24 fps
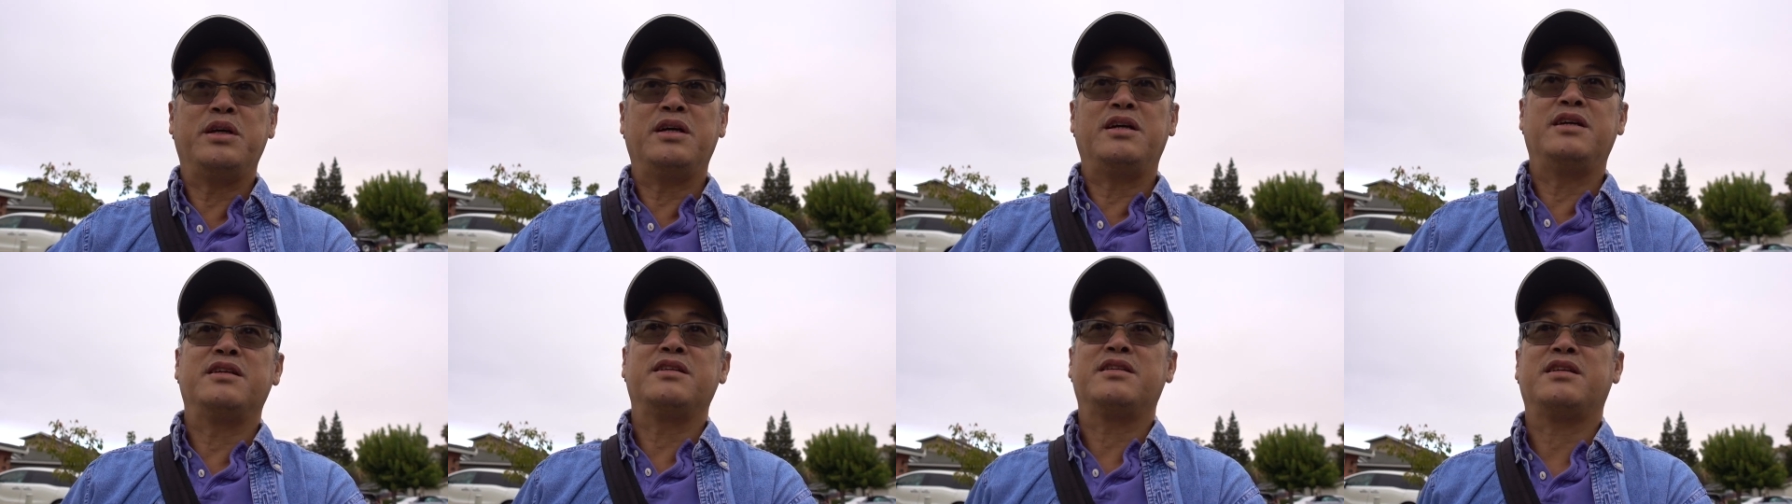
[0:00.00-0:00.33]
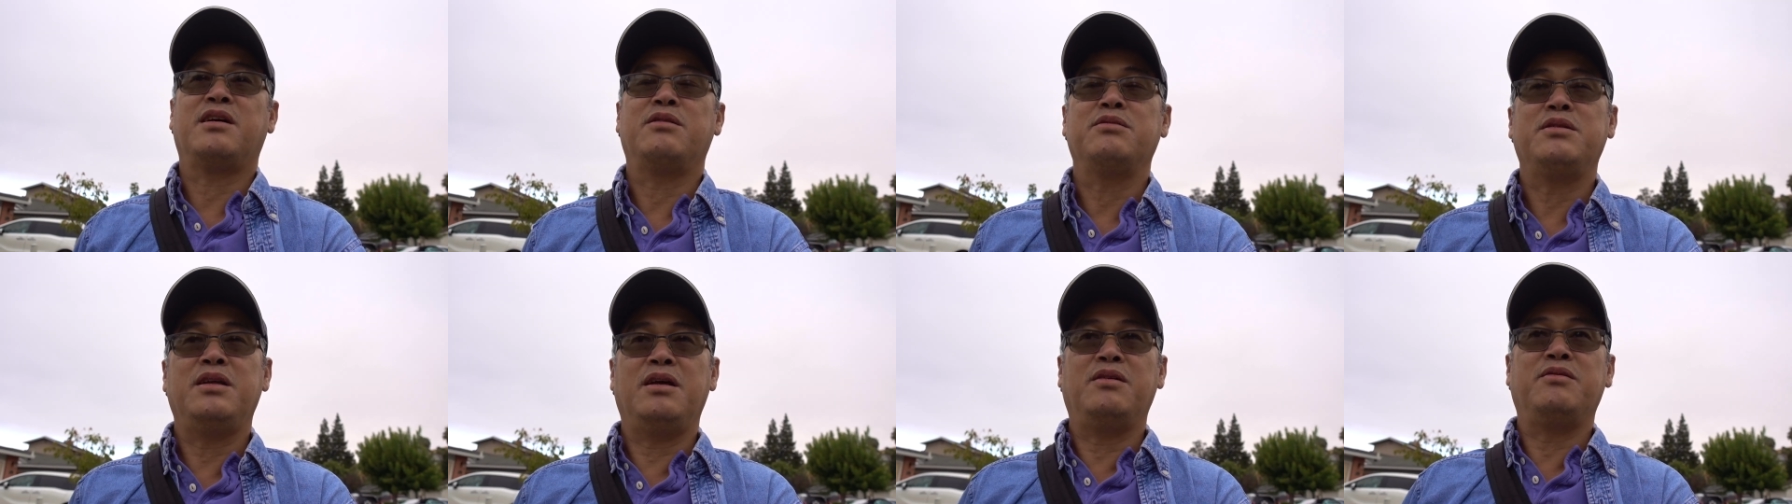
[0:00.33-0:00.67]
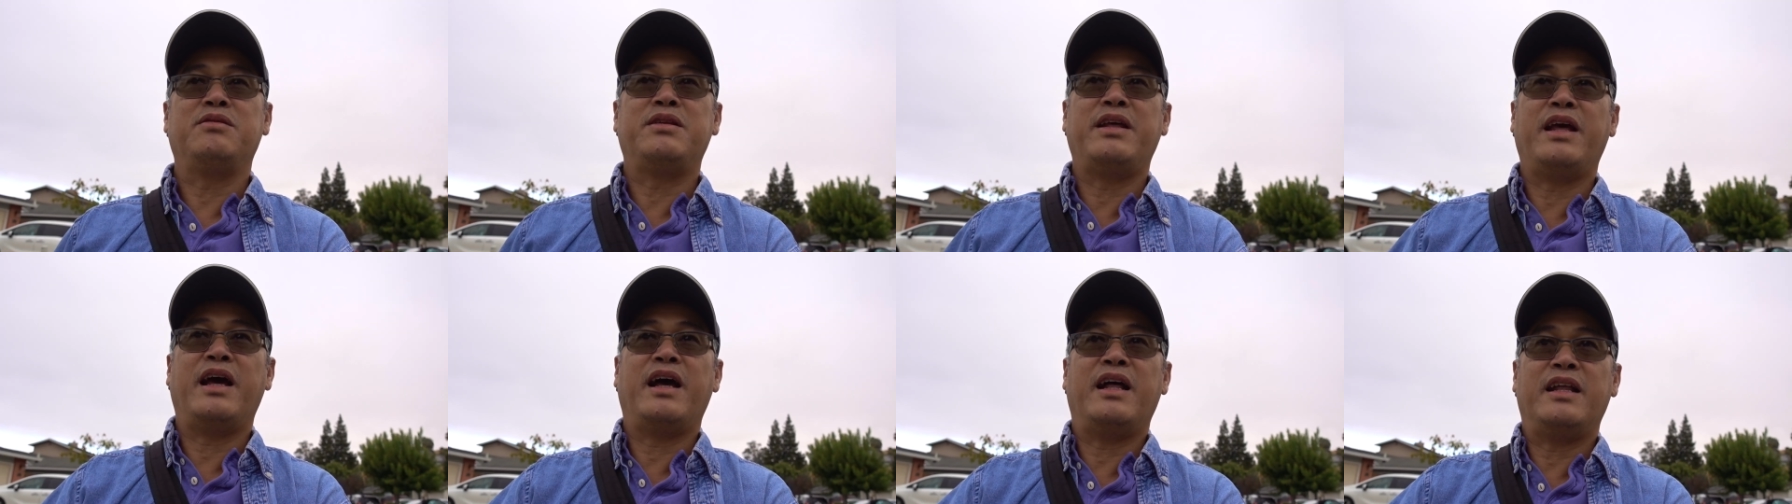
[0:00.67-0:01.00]
hơn sống với
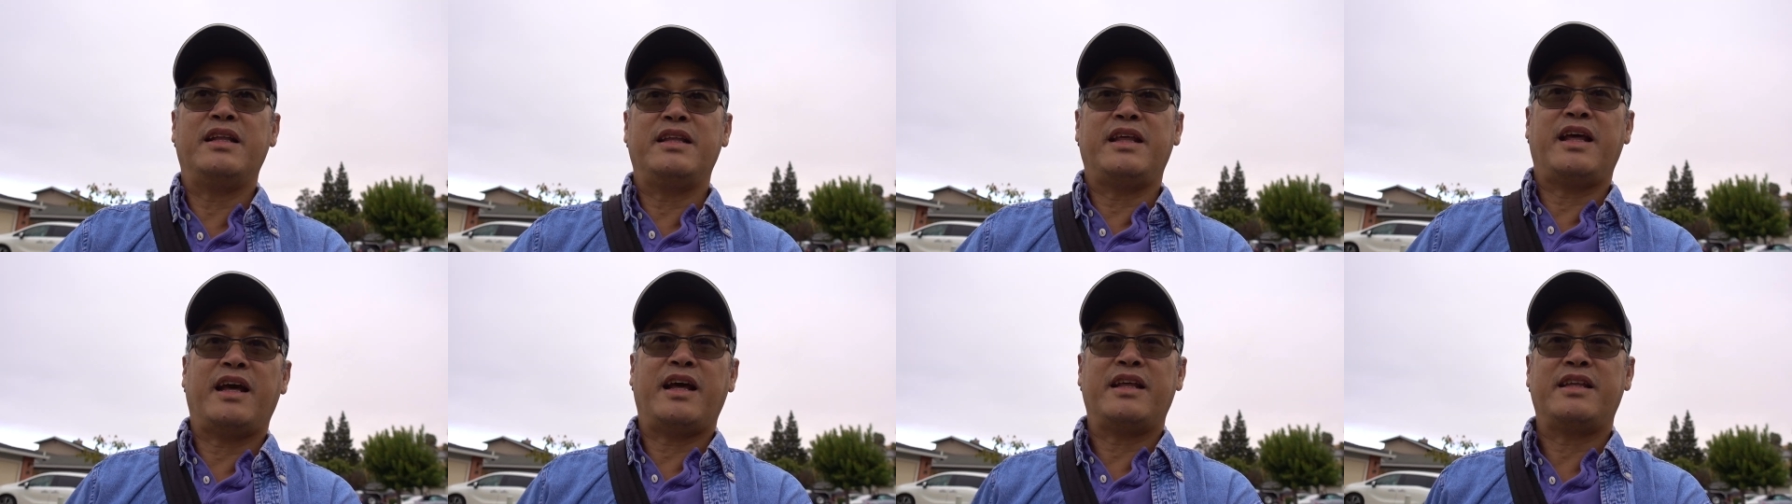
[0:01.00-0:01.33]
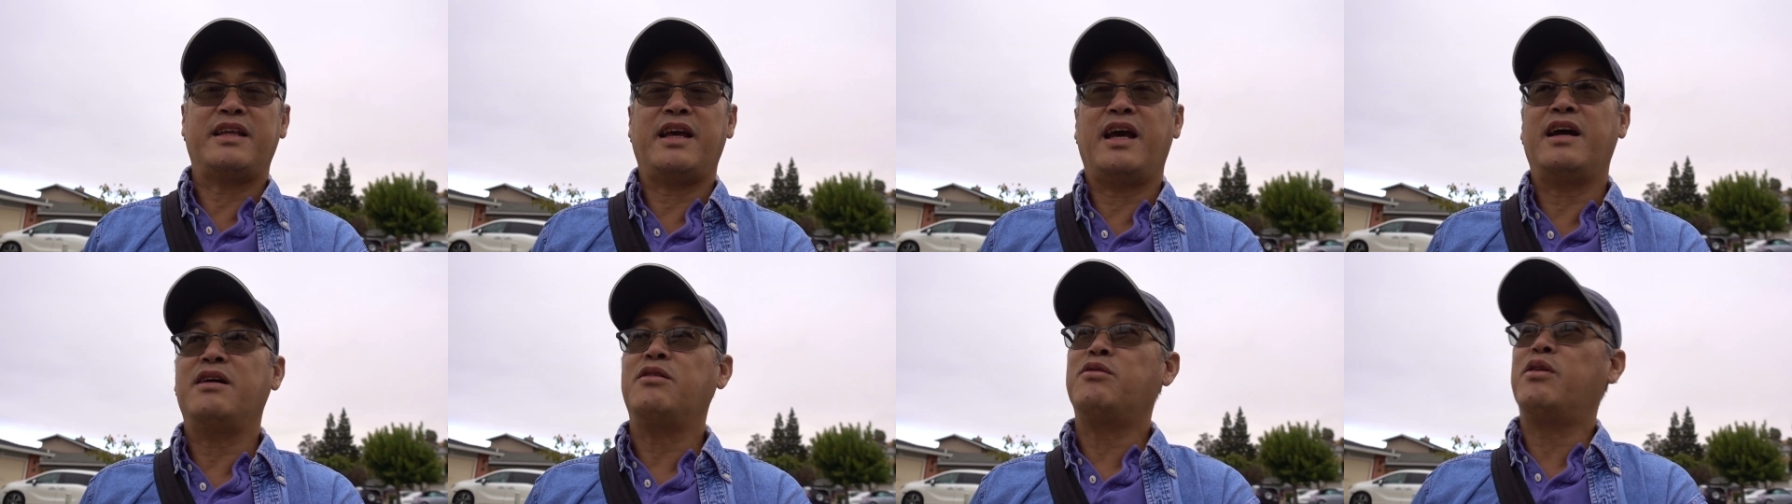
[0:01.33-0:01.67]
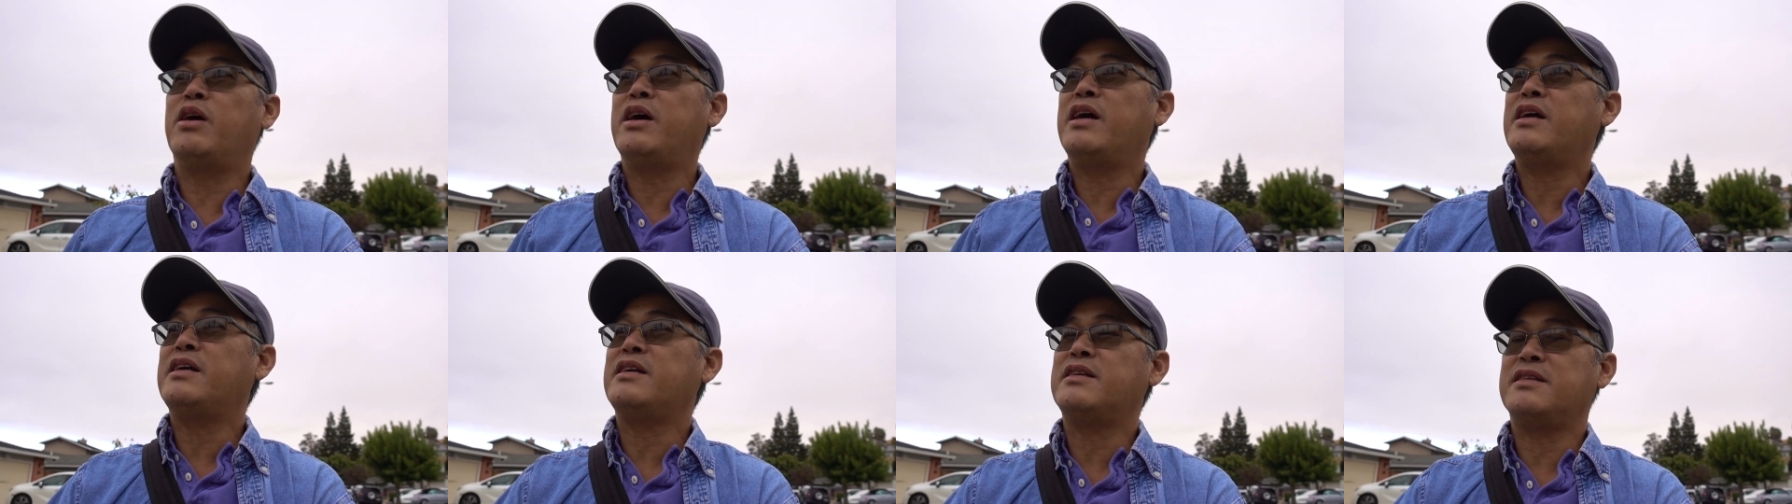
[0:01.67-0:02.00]
ông già ở nhà chán
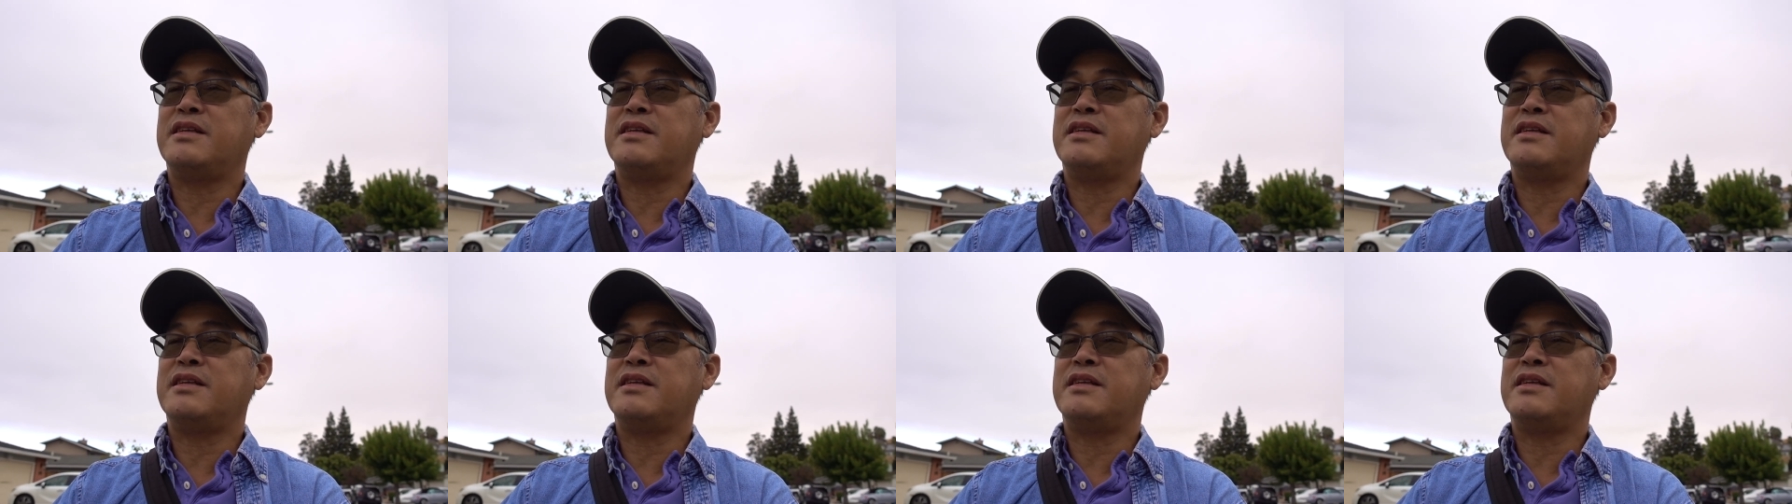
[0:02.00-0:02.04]
quá.